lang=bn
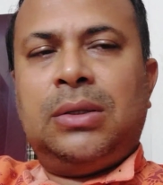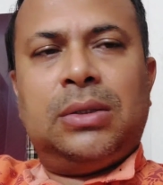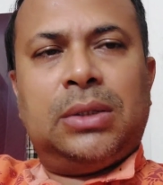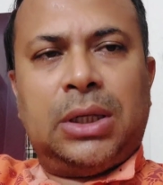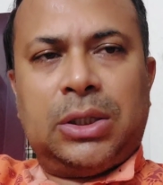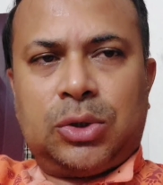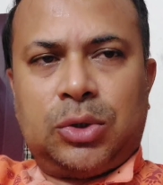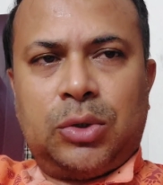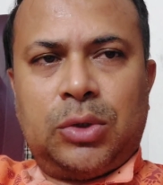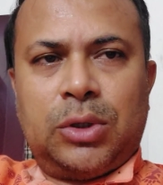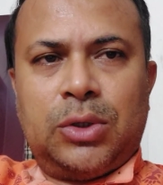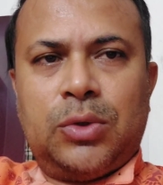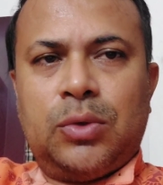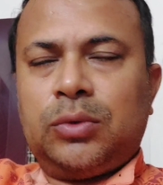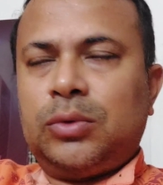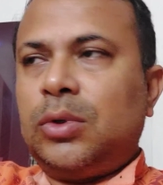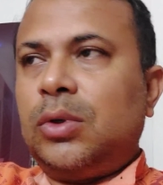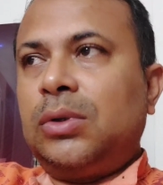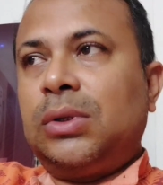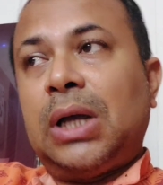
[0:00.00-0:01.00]
তার সঙ্গে
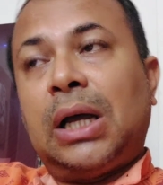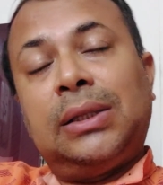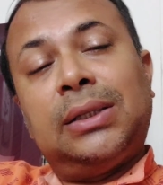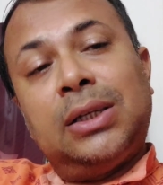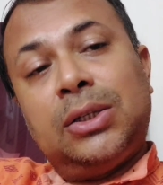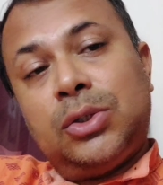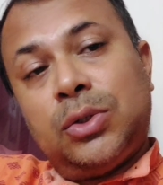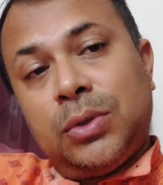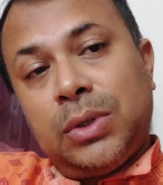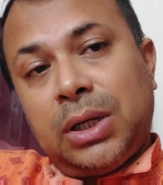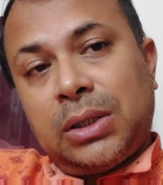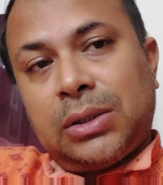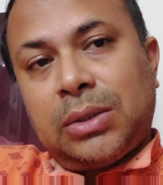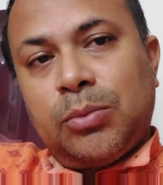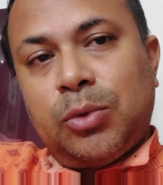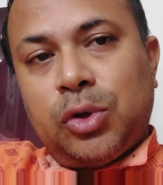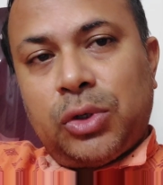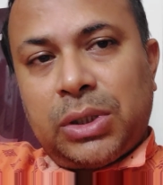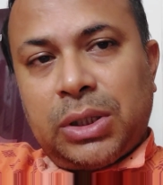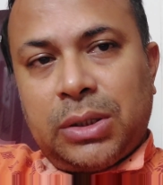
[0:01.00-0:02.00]
যুক্ত তাদের জন্য একটা
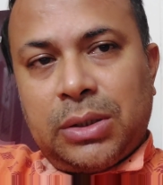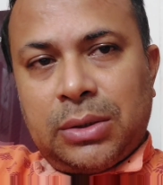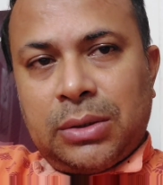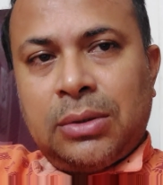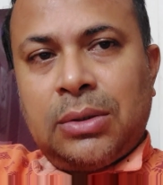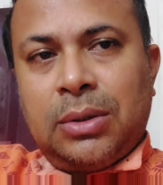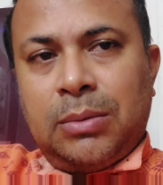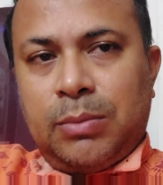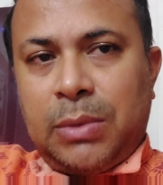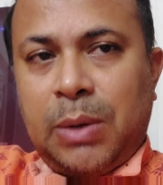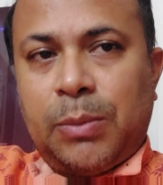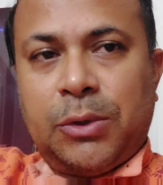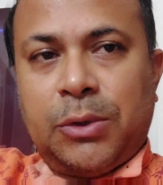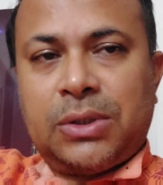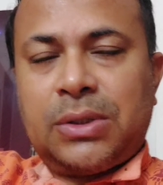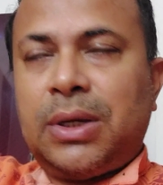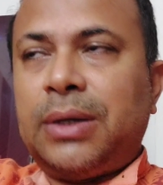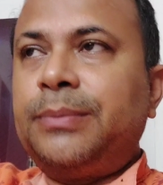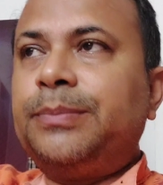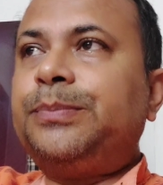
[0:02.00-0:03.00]
ভোটের
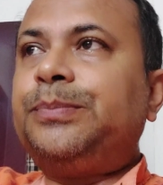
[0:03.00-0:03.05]
ব্যবস্থা